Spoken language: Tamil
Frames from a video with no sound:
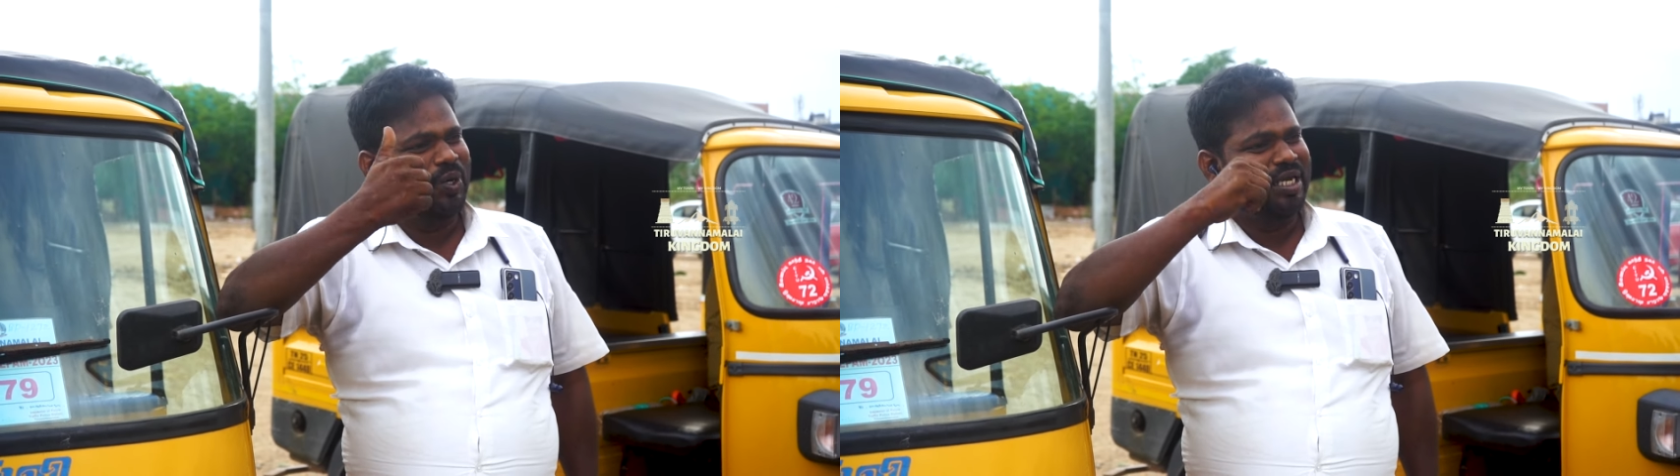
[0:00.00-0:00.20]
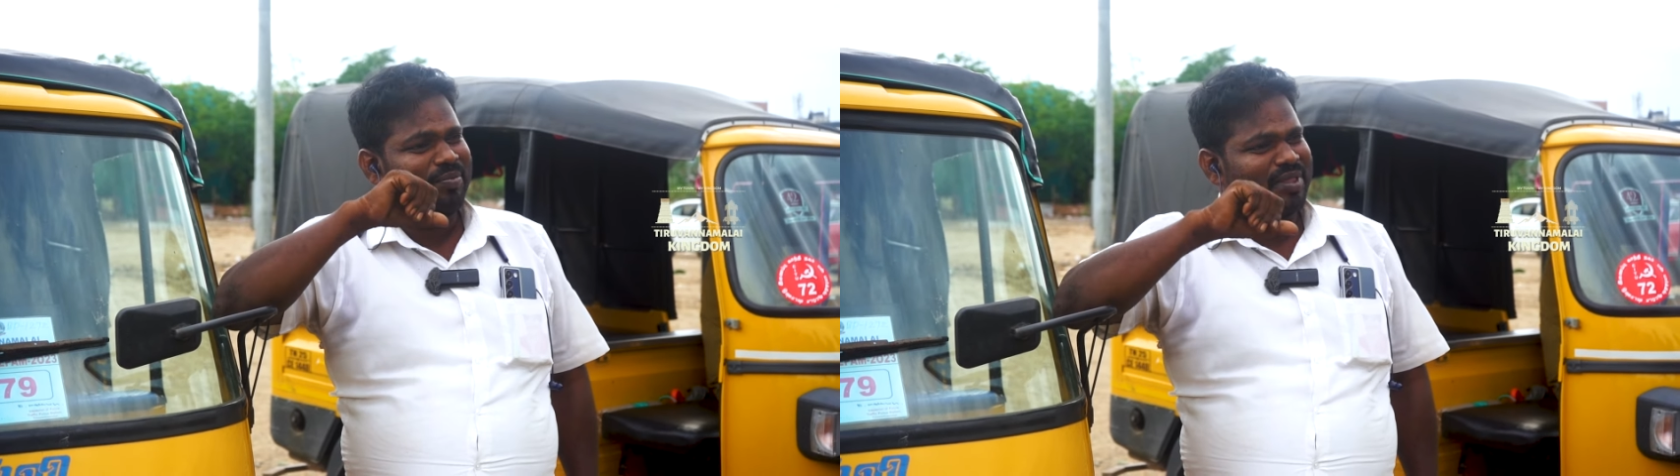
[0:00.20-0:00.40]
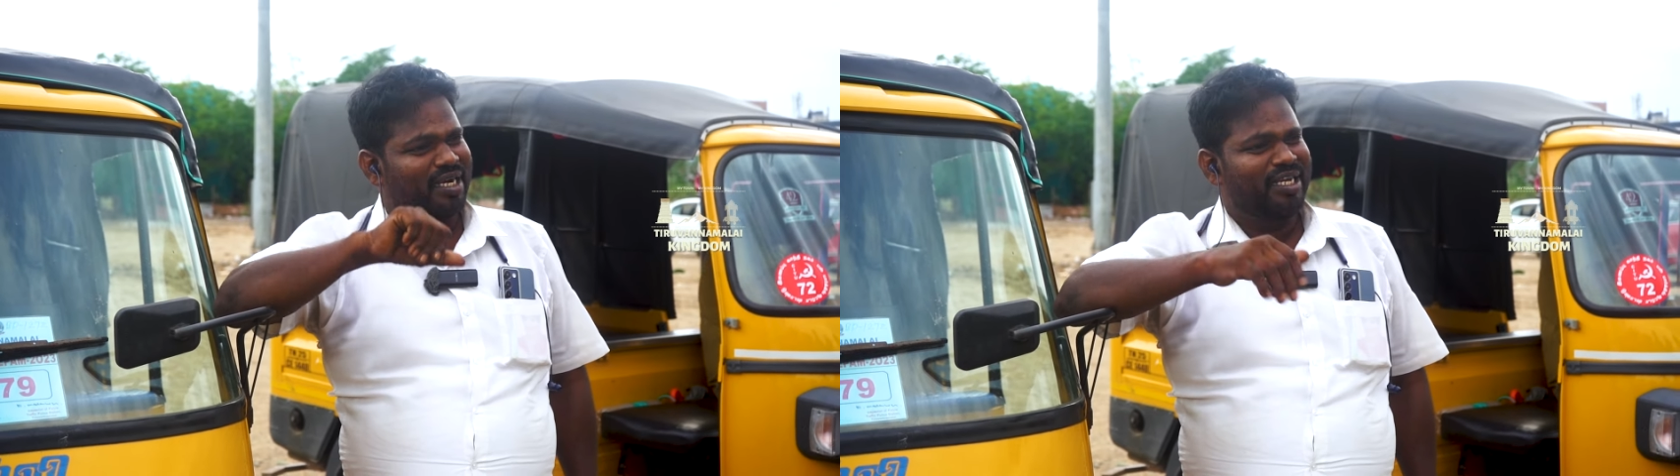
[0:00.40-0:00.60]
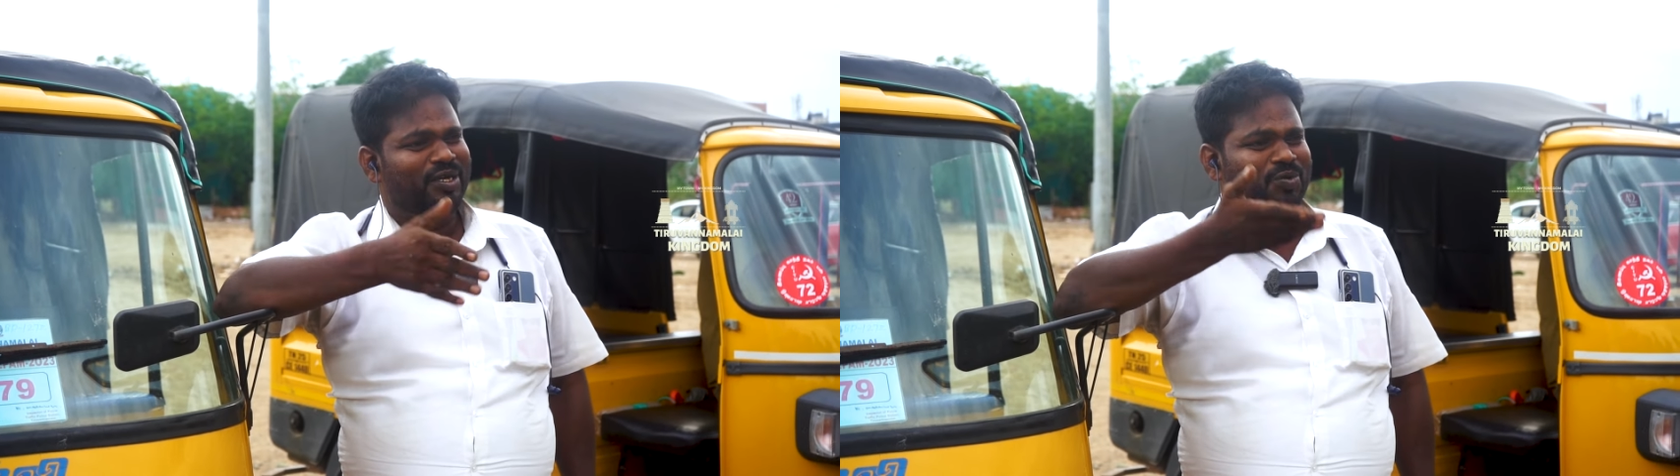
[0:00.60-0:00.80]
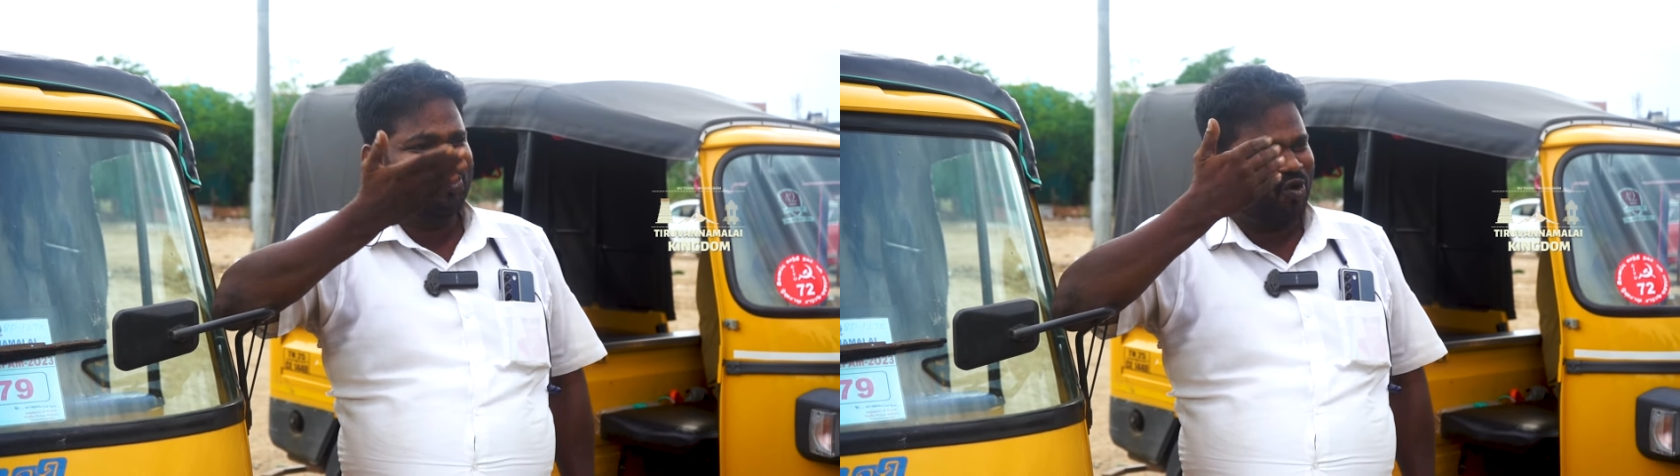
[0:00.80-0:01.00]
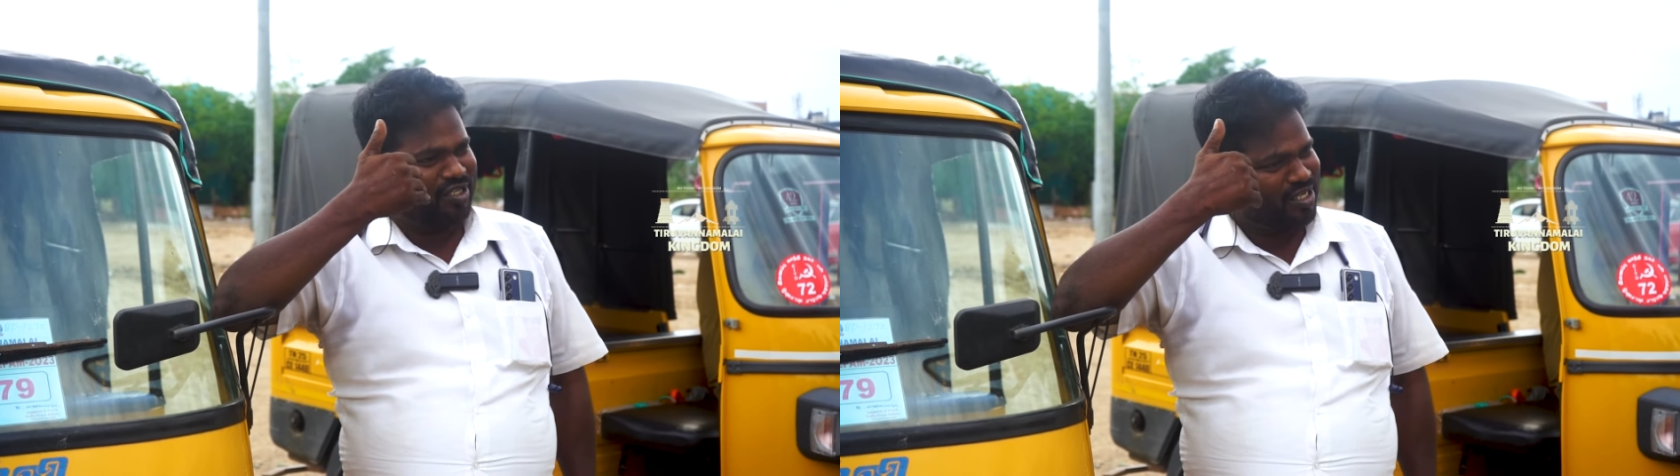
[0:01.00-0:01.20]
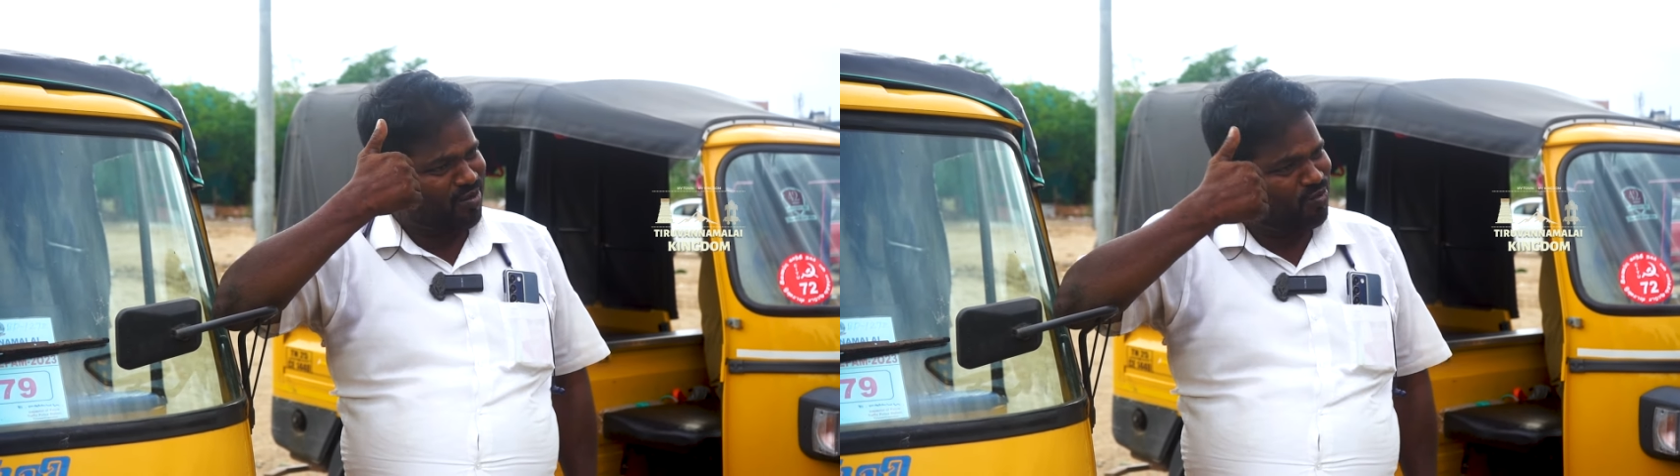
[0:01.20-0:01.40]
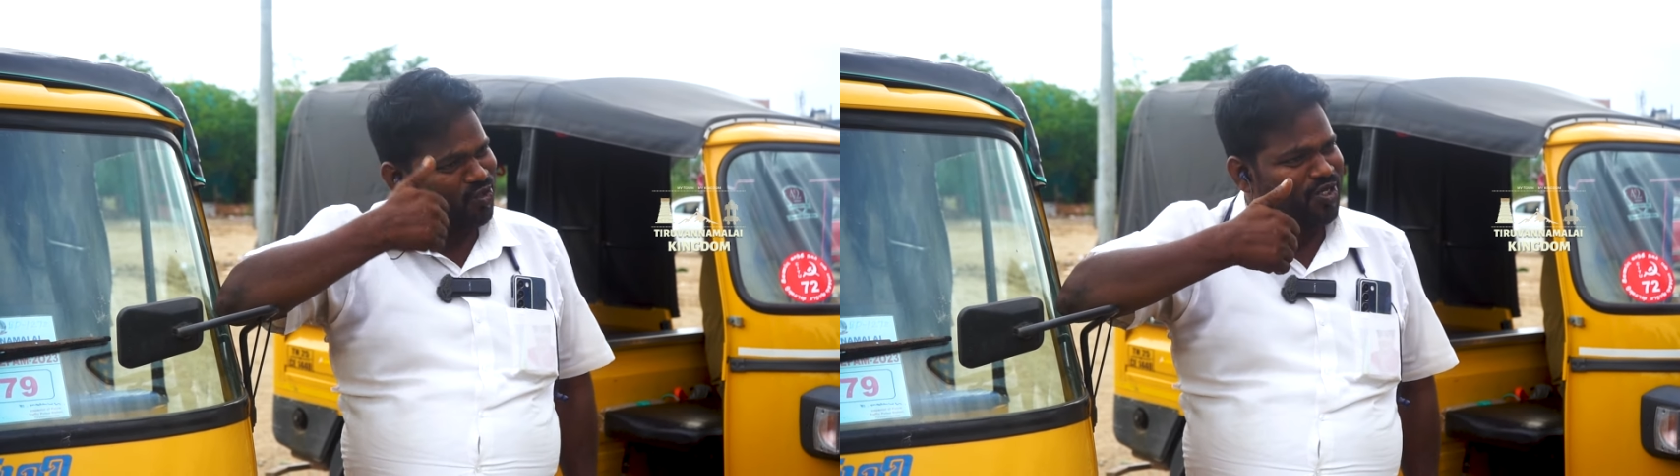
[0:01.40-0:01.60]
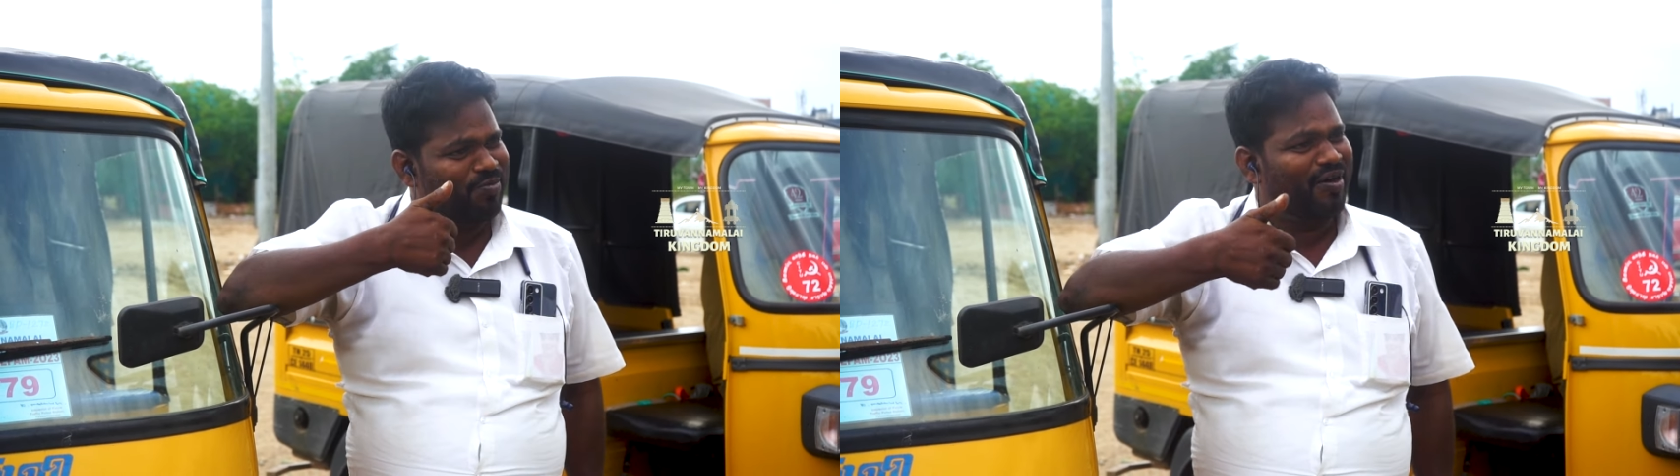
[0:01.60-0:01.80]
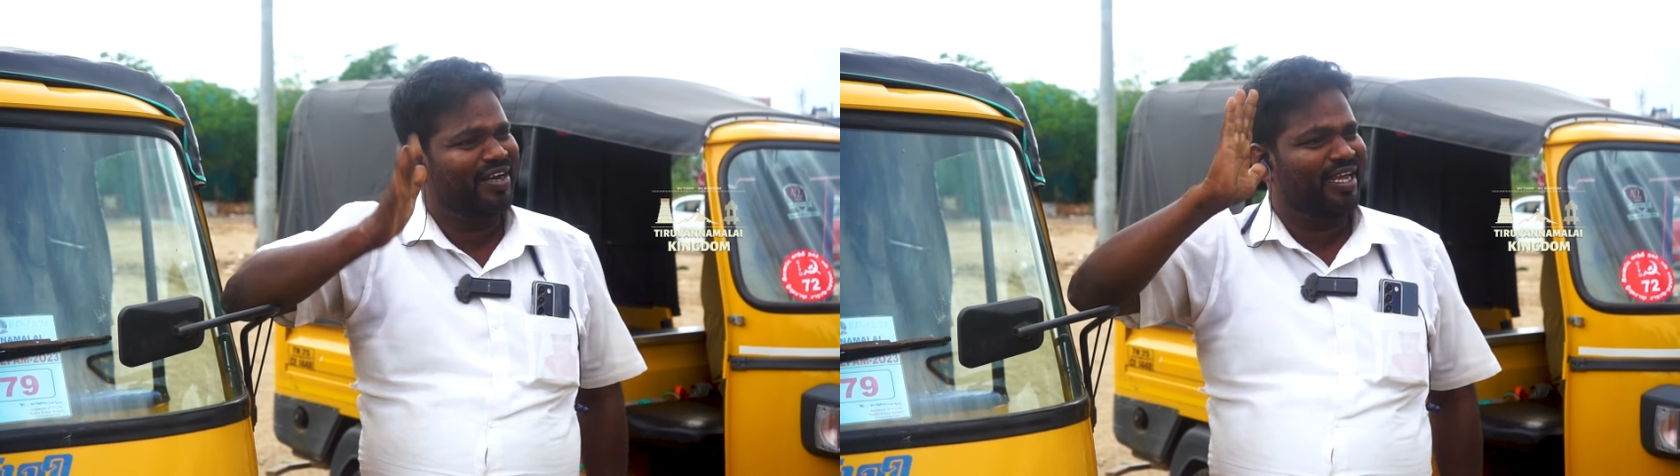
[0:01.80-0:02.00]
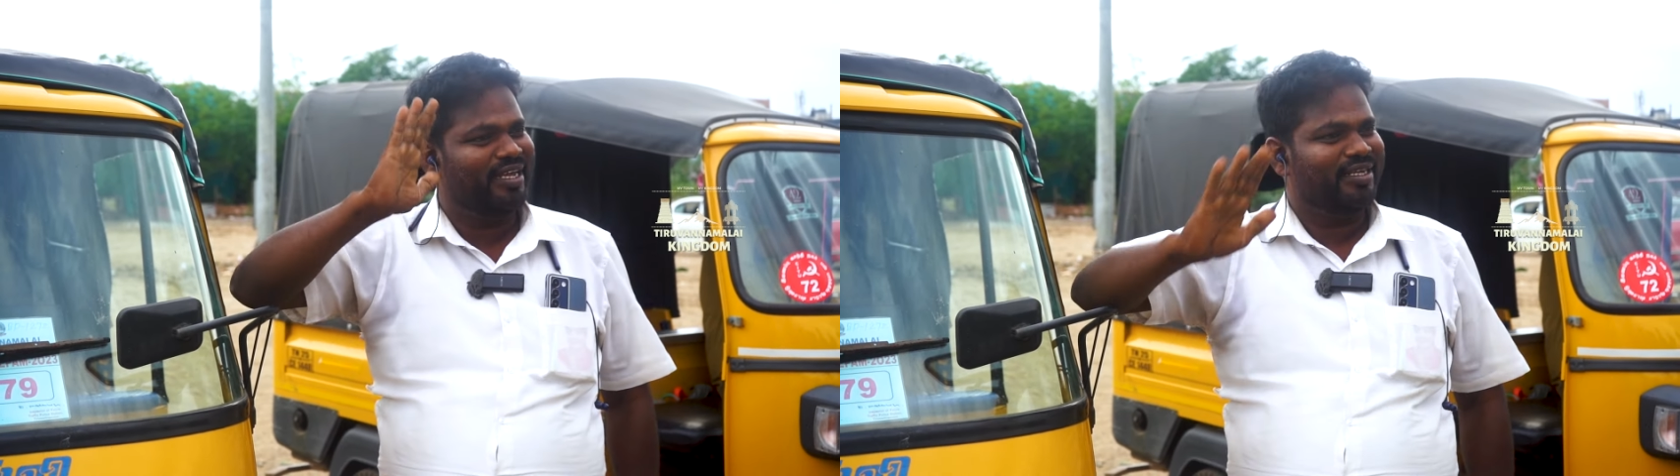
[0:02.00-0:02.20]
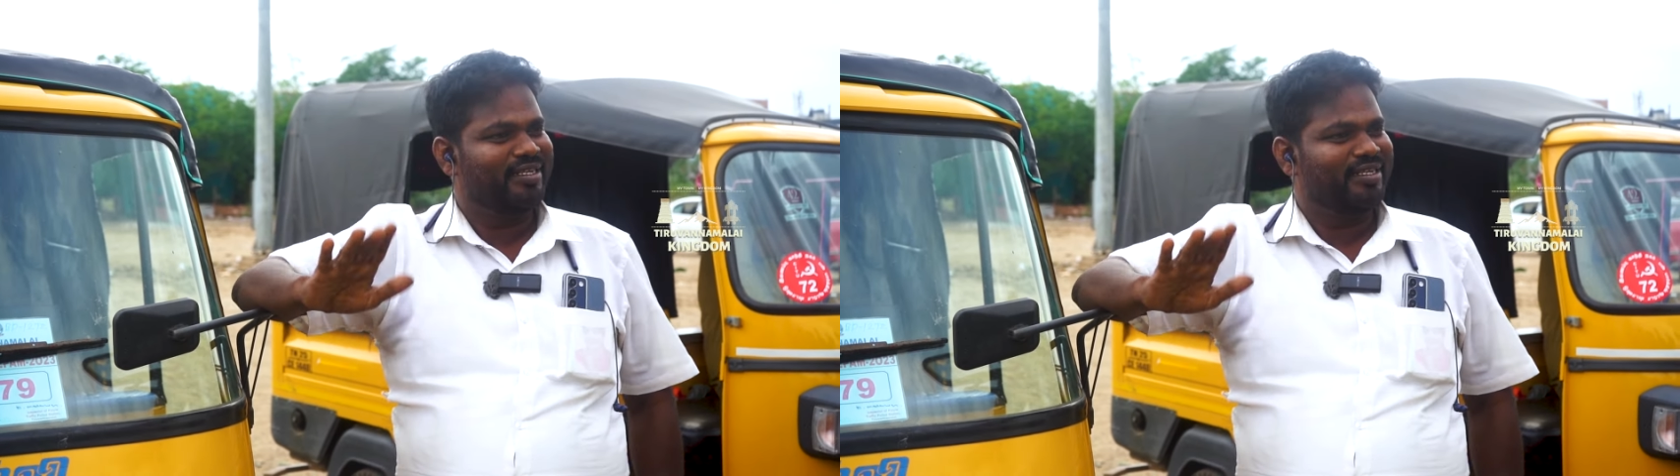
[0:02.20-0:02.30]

குடிக்கும் தண்ணீரும் சுவாசிக்கும் மூச்சும் அவரே